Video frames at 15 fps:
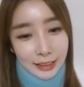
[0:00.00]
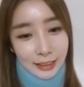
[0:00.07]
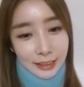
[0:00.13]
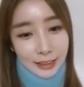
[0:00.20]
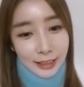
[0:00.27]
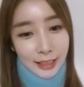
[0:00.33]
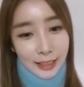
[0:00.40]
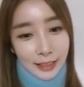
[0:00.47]

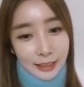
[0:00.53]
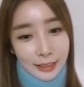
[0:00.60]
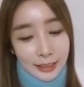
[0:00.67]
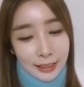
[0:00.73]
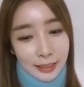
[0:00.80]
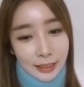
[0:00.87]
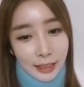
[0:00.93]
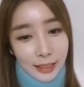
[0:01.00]
근데
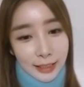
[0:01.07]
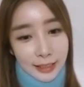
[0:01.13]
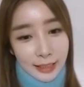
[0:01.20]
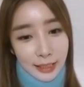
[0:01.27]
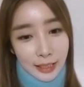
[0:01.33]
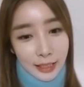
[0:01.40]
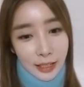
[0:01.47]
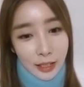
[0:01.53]
지금
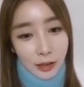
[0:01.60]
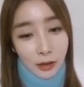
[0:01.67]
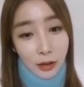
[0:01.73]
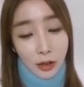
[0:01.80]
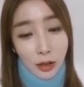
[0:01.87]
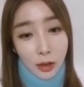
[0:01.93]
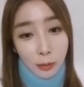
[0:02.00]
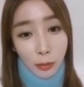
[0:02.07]
괜찮아요.
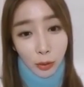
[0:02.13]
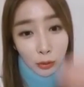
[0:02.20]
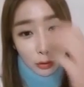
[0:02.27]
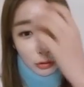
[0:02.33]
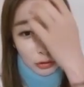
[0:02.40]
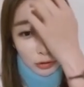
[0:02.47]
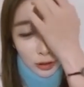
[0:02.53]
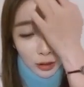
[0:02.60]

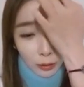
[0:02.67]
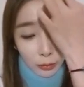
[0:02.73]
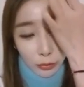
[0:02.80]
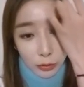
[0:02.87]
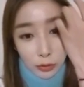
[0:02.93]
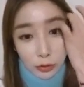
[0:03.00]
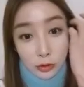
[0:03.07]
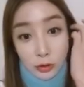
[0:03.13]
멍도 다
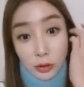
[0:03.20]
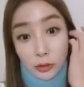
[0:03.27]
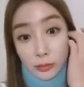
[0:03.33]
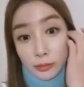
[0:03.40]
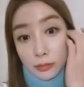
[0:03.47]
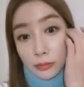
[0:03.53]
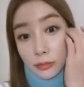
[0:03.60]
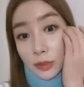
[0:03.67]
없어졌어요.
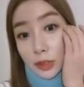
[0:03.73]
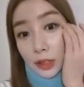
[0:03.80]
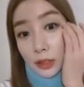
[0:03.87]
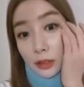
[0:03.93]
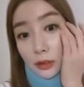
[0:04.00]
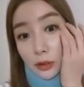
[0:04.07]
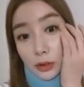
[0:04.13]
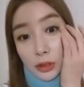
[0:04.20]

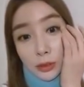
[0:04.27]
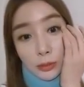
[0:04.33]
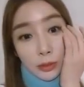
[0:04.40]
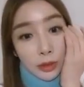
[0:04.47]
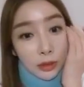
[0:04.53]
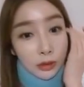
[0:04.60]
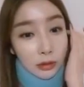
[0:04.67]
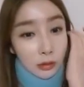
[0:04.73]
제가
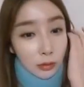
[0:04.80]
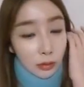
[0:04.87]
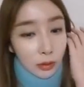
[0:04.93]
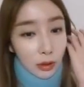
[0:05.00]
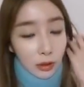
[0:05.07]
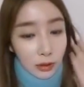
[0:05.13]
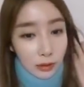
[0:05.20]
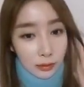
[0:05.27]
열심히 이거
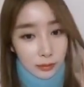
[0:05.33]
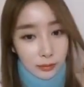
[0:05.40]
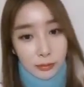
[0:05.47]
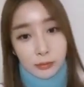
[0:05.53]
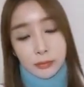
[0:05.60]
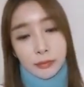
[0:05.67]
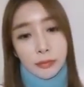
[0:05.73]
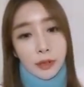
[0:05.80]
다
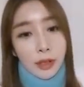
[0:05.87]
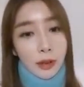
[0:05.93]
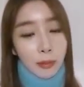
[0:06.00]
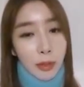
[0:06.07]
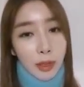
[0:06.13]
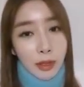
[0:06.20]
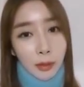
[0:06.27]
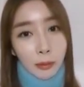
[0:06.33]

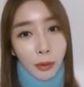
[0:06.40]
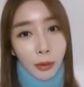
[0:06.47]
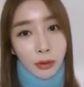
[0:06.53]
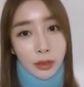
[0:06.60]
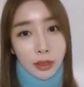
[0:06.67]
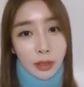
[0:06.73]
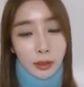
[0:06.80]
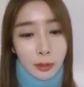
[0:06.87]
맨날
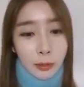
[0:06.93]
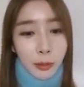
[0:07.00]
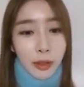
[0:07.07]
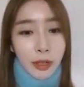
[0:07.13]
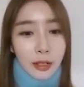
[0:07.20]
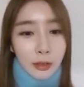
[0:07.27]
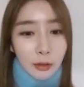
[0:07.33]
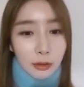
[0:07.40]
멍크림을
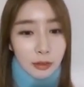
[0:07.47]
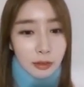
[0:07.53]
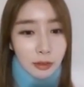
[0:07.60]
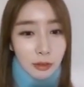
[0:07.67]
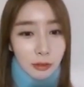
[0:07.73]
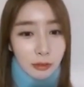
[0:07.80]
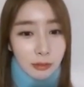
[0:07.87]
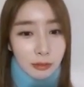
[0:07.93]

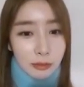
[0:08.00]
발랐거든요.